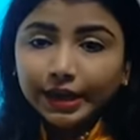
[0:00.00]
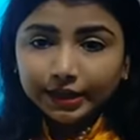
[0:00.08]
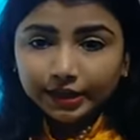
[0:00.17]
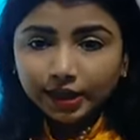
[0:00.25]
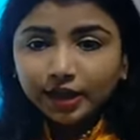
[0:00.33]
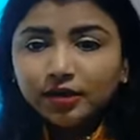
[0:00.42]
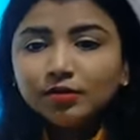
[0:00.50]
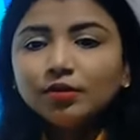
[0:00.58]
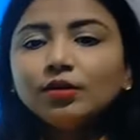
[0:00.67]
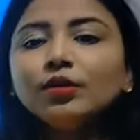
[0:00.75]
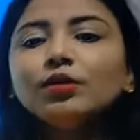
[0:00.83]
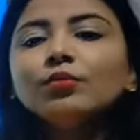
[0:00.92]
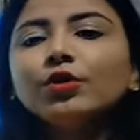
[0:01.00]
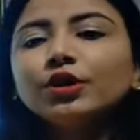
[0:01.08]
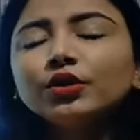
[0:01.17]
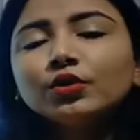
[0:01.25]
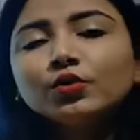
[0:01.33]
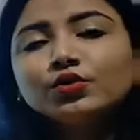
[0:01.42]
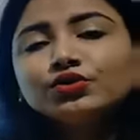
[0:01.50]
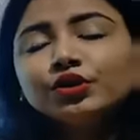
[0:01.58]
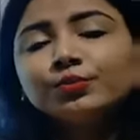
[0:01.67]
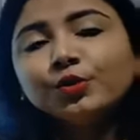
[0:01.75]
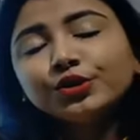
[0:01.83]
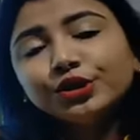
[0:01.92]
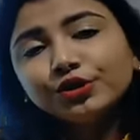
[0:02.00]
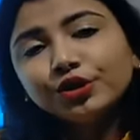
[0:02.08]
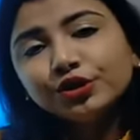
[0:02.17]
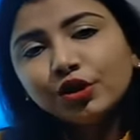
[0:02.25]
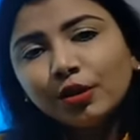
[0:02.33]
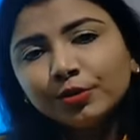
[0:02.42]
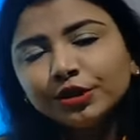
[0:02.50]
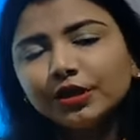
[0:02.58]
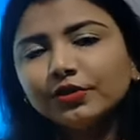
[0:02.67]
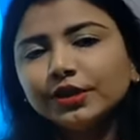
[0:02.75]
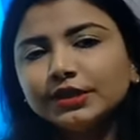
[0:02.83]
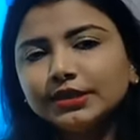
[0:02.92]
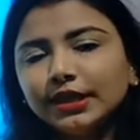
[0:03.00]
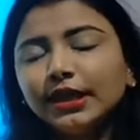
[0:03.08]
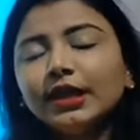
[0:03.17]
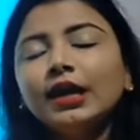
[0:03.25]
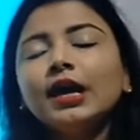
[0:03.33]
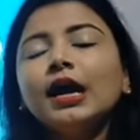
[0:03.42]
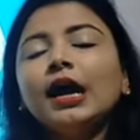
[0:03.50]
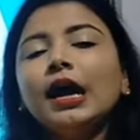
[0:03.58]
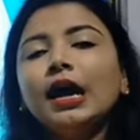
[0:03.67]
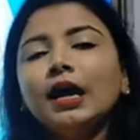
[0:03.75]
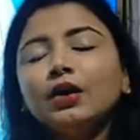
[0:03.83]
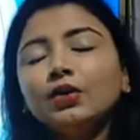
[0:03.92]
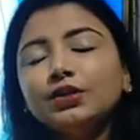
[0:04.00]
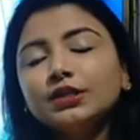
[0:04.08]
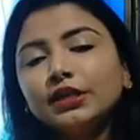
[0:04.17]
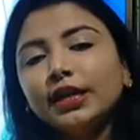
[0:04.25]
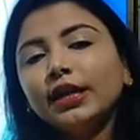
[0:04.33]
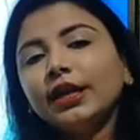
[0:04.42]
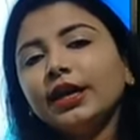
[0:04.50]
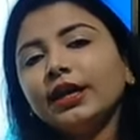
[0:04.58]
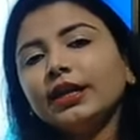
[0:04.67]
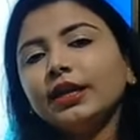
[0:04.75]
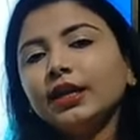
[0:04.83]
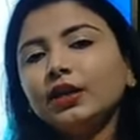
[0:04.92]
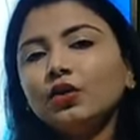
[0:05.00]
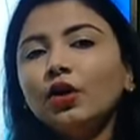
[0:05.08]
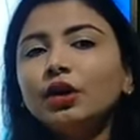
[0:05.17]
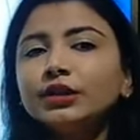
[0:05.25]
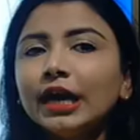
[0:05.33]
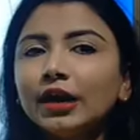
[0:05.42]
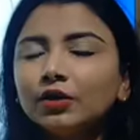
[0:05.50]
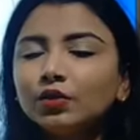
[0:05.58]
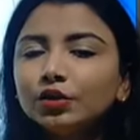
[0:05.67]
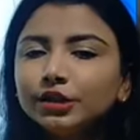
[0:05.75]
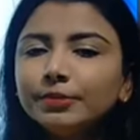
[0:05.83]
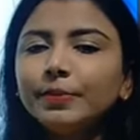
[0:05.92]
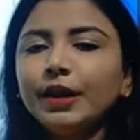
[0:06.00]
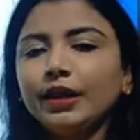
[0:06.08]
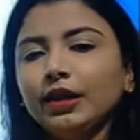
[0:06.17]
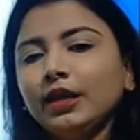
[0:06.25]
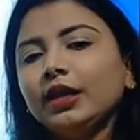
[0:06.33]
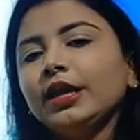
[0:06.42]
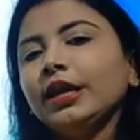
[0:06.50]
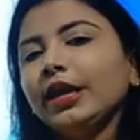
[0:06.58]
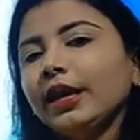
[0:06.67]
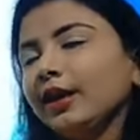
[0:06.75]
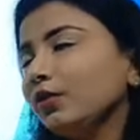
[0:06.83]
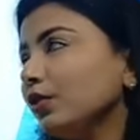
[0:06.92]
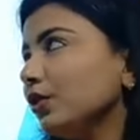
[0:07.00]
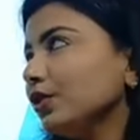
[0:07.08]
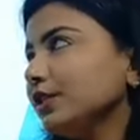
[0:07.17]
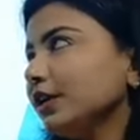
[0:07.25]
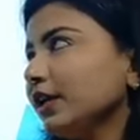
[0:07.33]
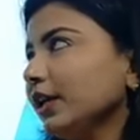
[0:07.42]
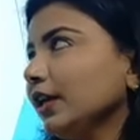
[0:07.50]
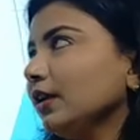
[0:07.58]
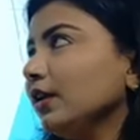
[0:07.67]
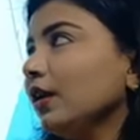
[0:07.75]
এদের মনে করো কুঞ্চন প্রতিরোধ ক্ষমতা রয়েছে আর হচ্ছে এরা কি রং ধারণ করতে পারে এ এগুলো হচ্ছে কি